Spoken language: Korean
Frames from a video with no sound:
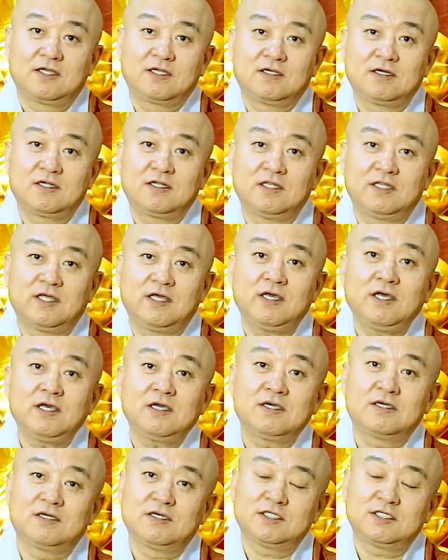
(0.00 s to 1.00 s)
그런데
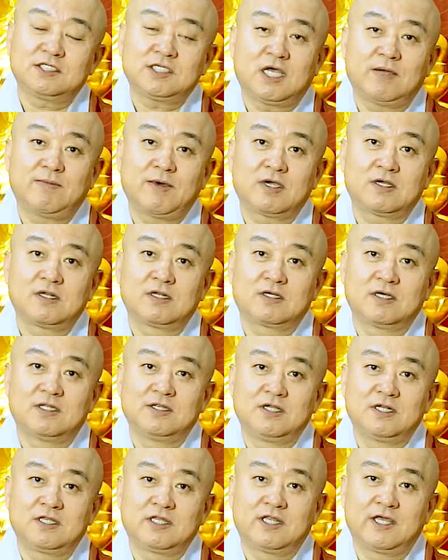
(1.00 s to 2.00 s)
그 사막을
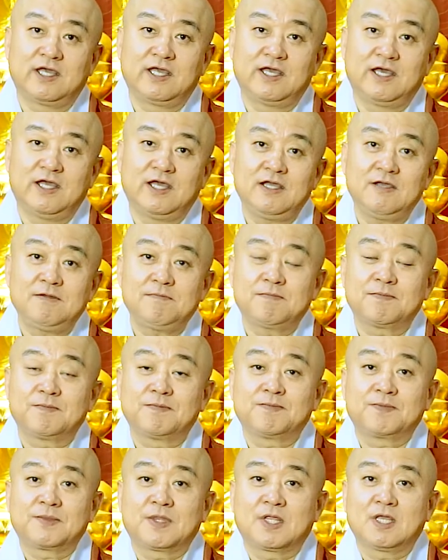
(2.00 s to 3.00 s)
건널 때에
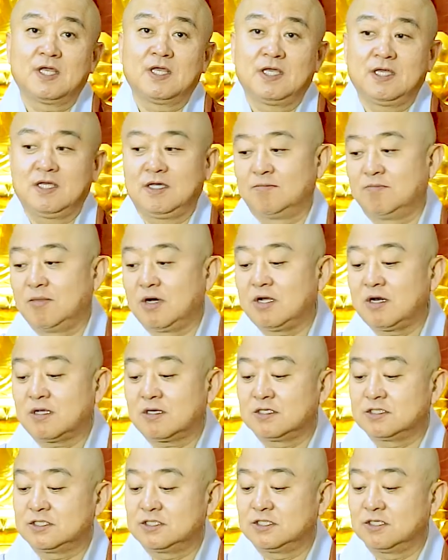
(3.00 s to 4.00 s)
먹을
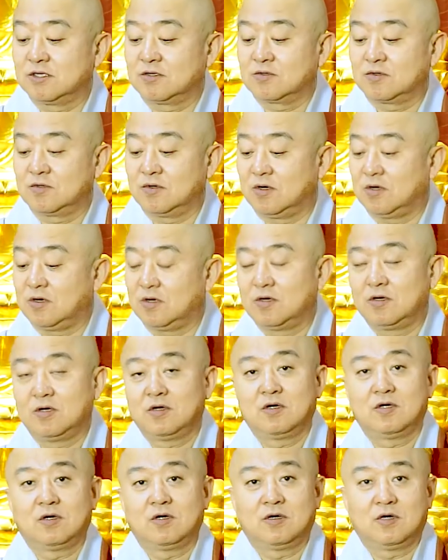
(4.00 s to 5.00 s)
것이 없고
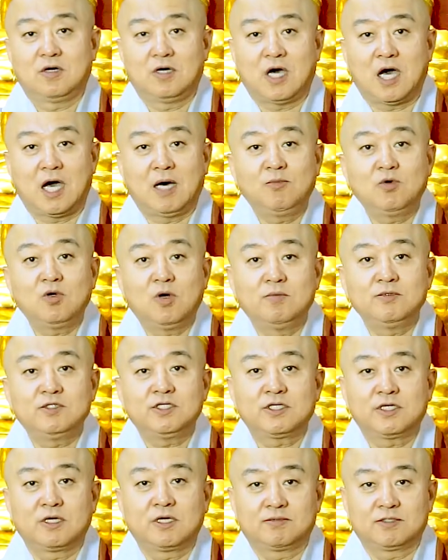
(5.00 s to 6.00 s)
아무
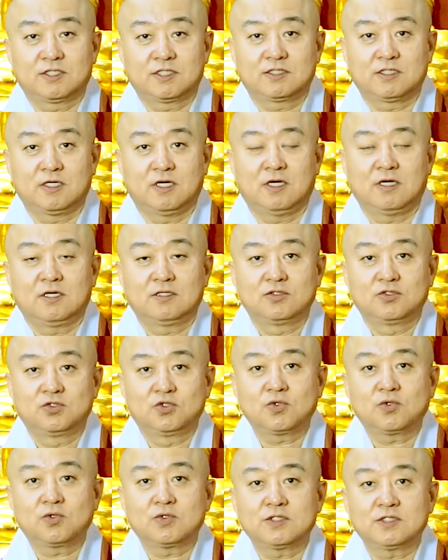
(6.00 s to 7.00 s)
음식이 없어서
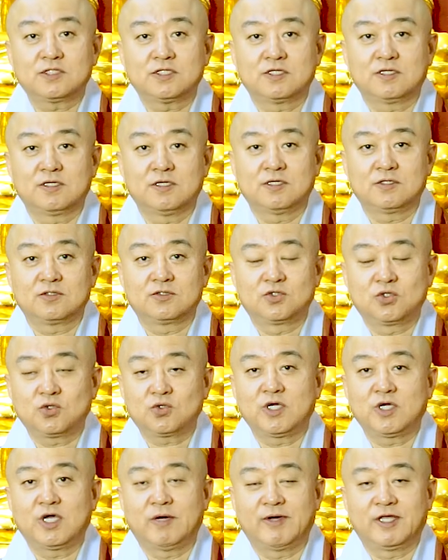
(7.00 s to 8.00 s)
죽어서
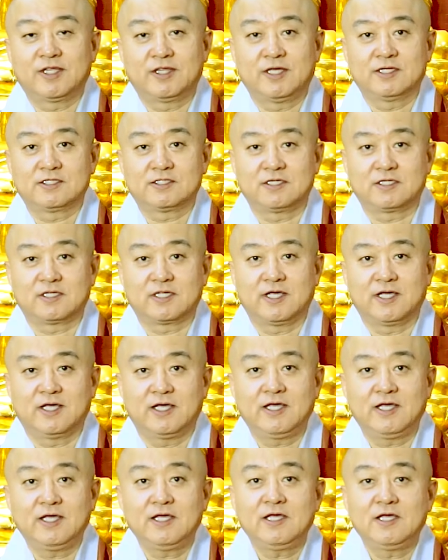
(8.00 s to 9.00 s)
죽어야만 됐을
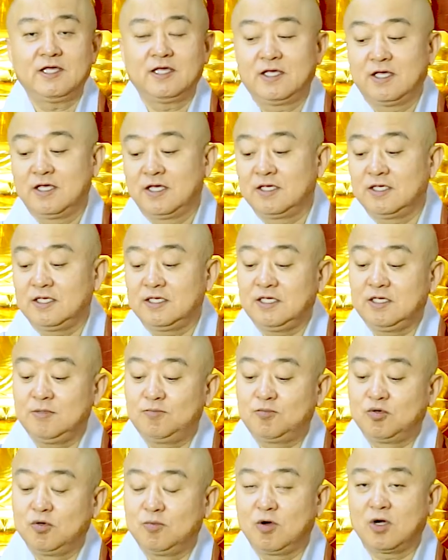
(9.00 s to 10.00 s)
때 이
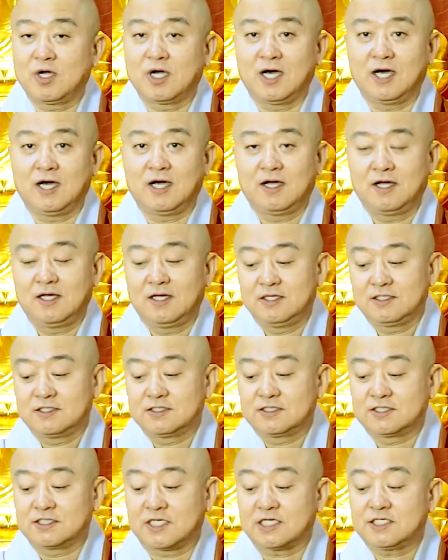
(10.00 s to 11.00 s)
부모가
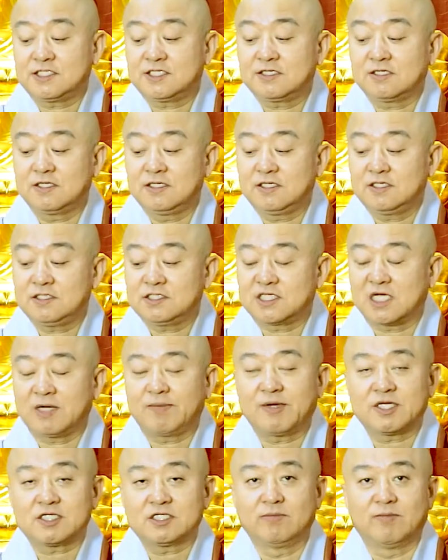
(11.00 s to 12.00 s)
자식을
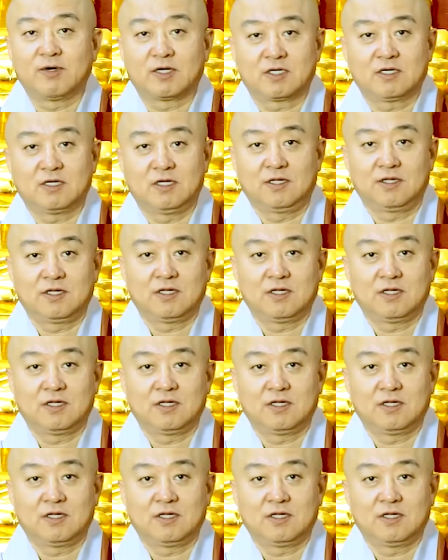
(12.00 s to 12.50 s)
잡아서 먹을